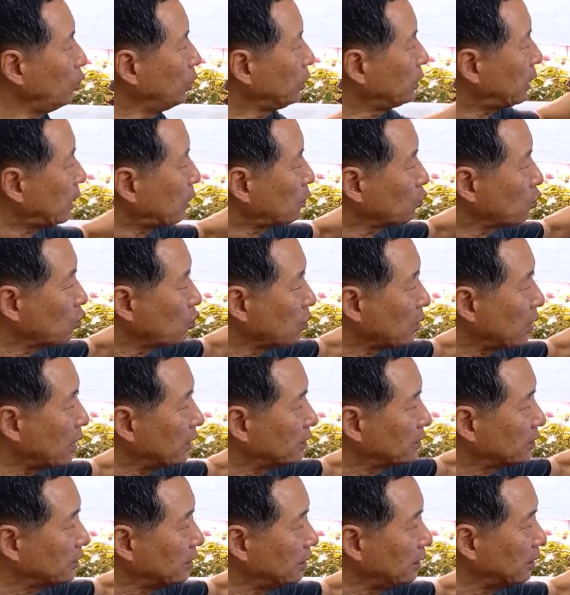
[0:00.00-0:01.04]
월당궁
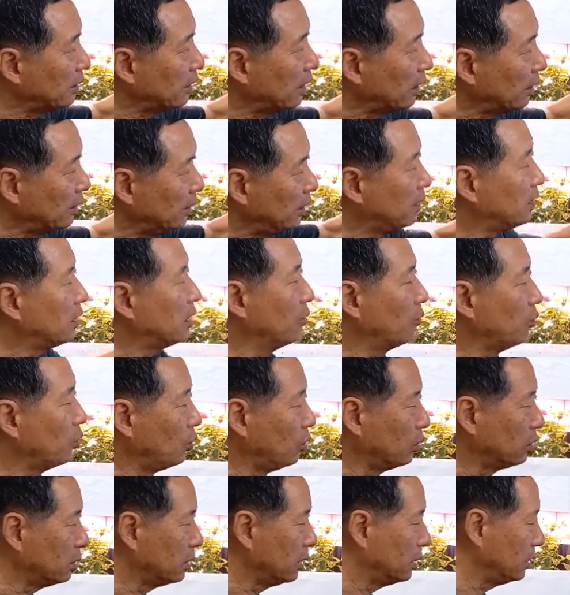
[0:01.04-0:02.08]
가성이다 이렇게
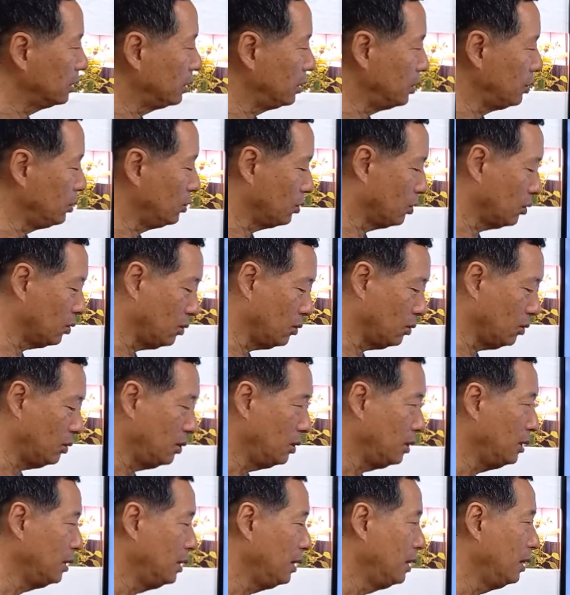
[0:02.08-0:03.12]
보는 거거든요.
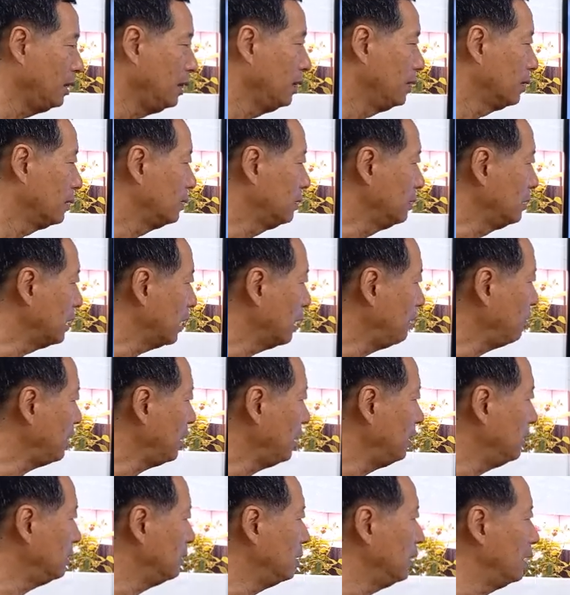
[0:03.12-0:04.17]
그
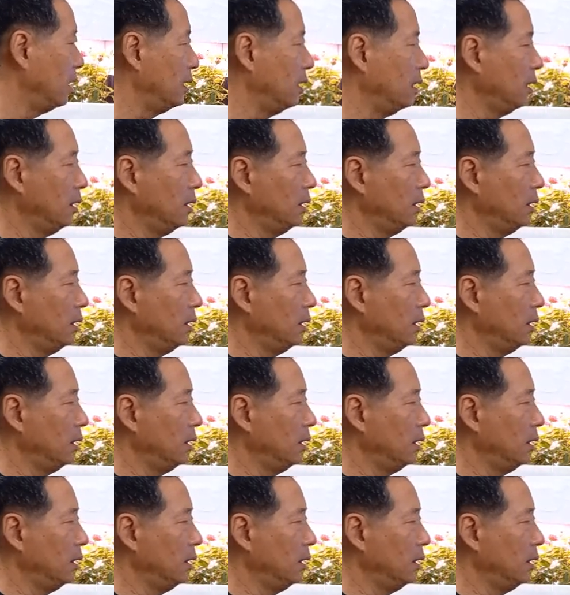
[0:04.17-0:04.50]
다음에 이제